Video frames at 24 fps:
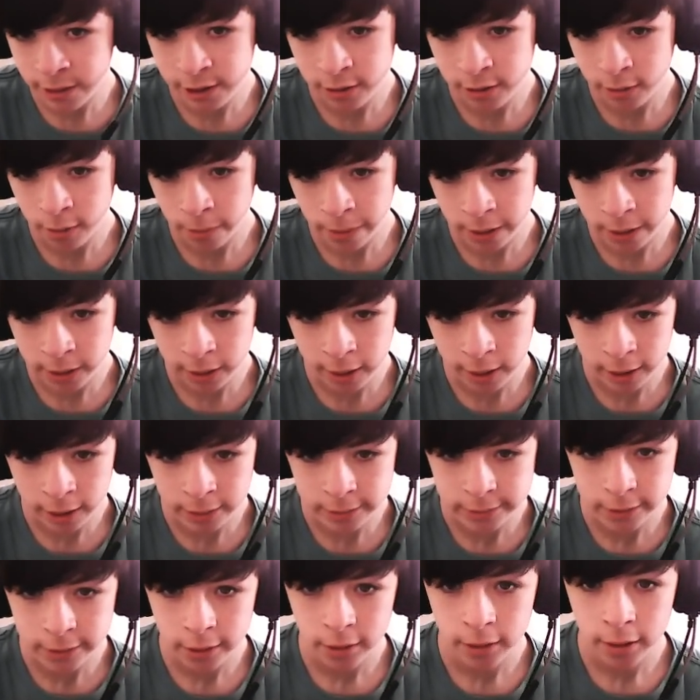son un
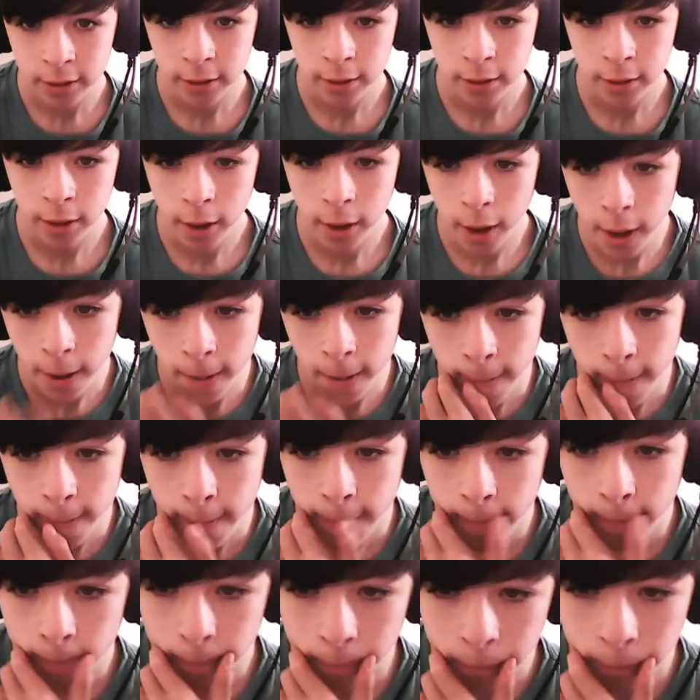partidazo.
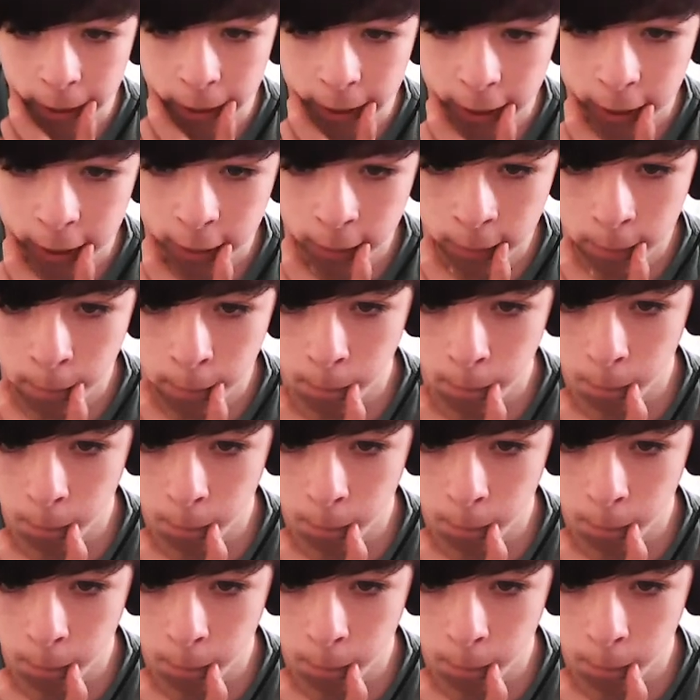Pero